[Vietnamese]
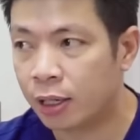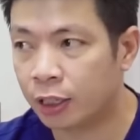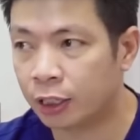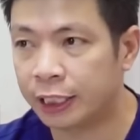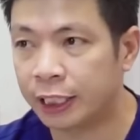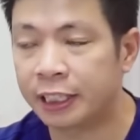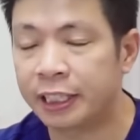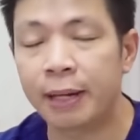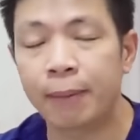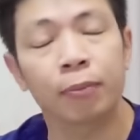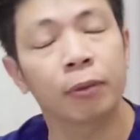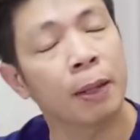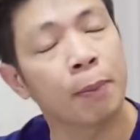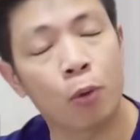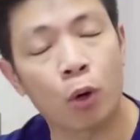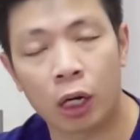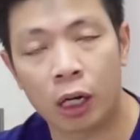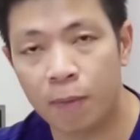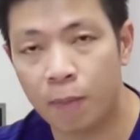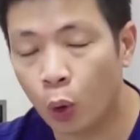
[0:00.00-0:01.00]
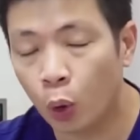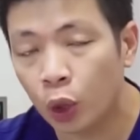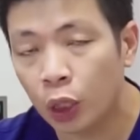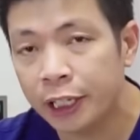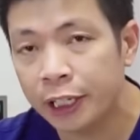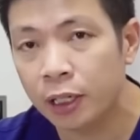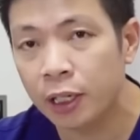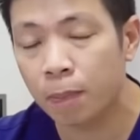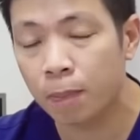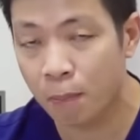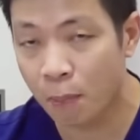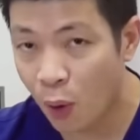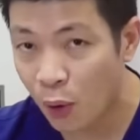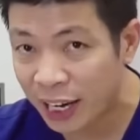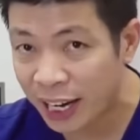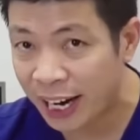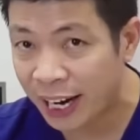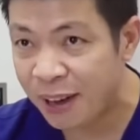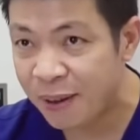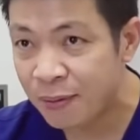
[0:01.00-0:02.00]
nó sẽ chiếm tầm khoảng cỡ 1 lít nước
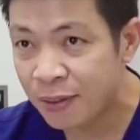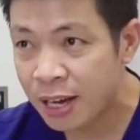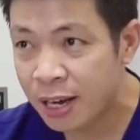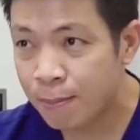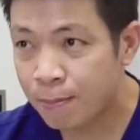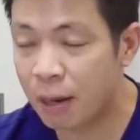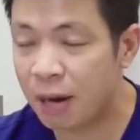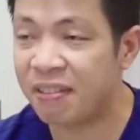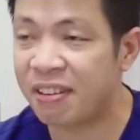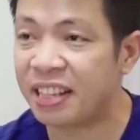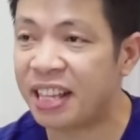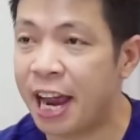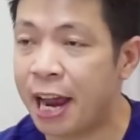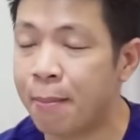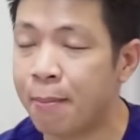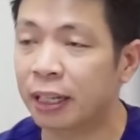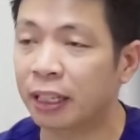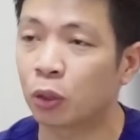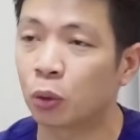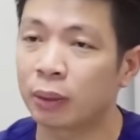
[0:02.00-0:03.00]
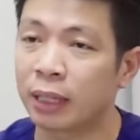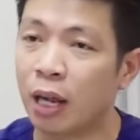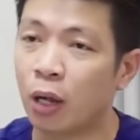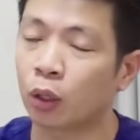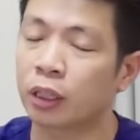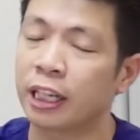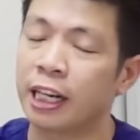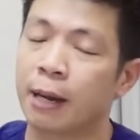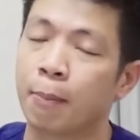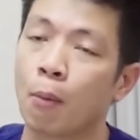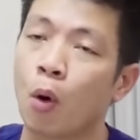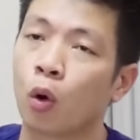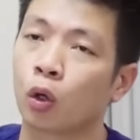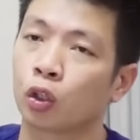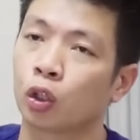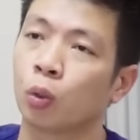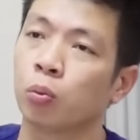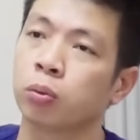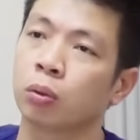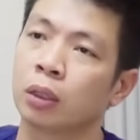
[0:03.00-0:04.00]
mỗi ngày bởi vì thế mà chúng ta có thể là bổ
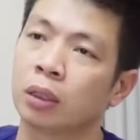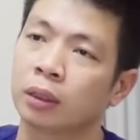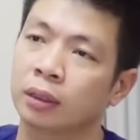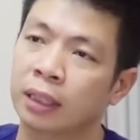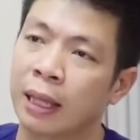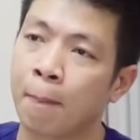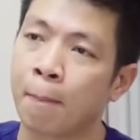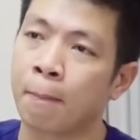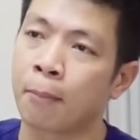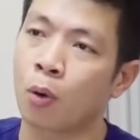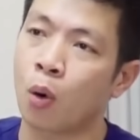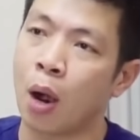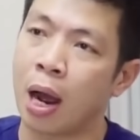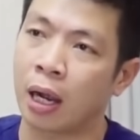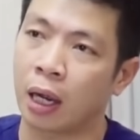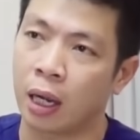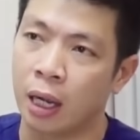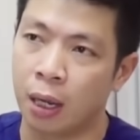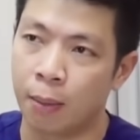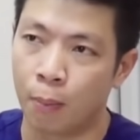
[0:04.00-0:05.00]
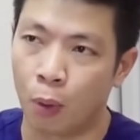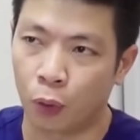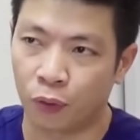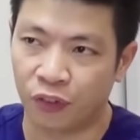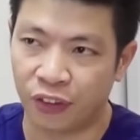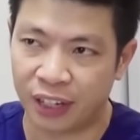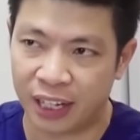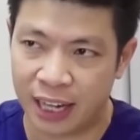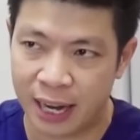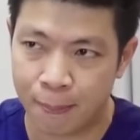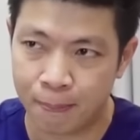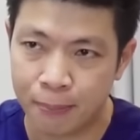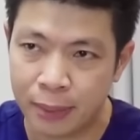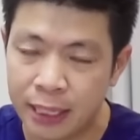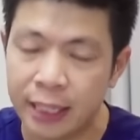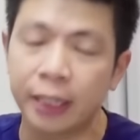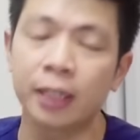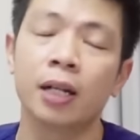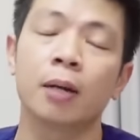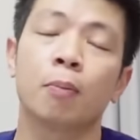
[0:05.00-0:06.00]
sung tầm khoảng cỡ 1,5
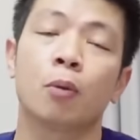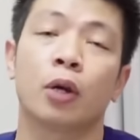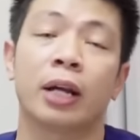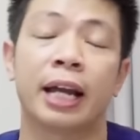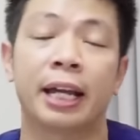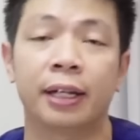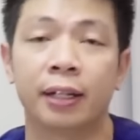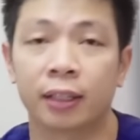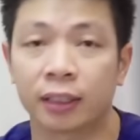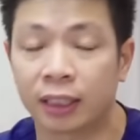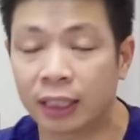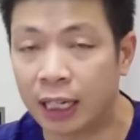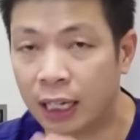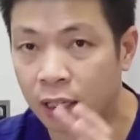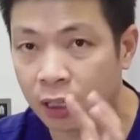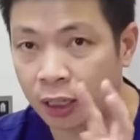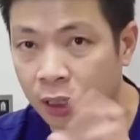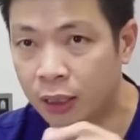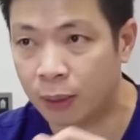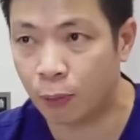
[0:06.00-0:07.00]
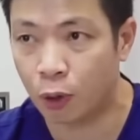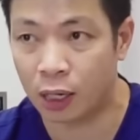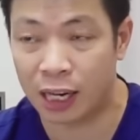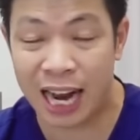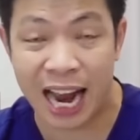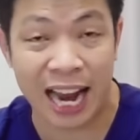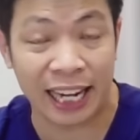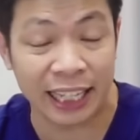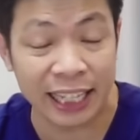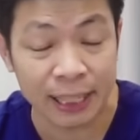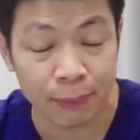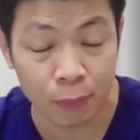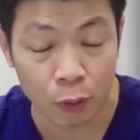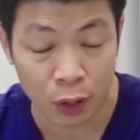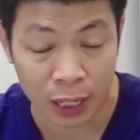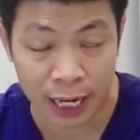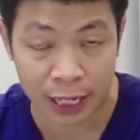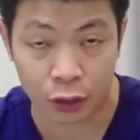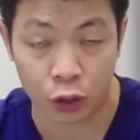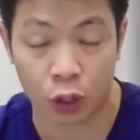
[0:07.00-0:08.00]
ml nước mỗi ngày nữa tức là rơi tầm khoảng cỡ 2 lít
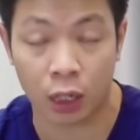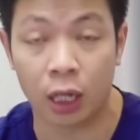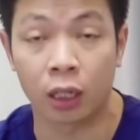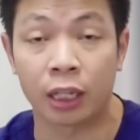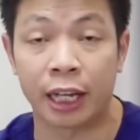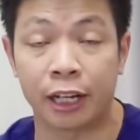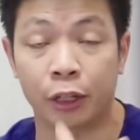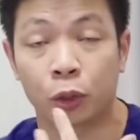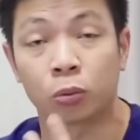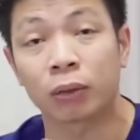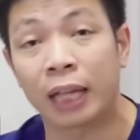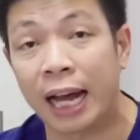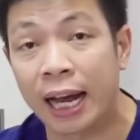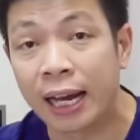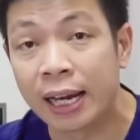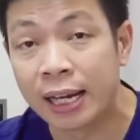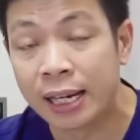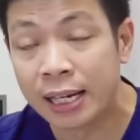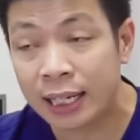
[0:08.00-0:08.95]
mỗi ngày cho cơ thể của chúng ta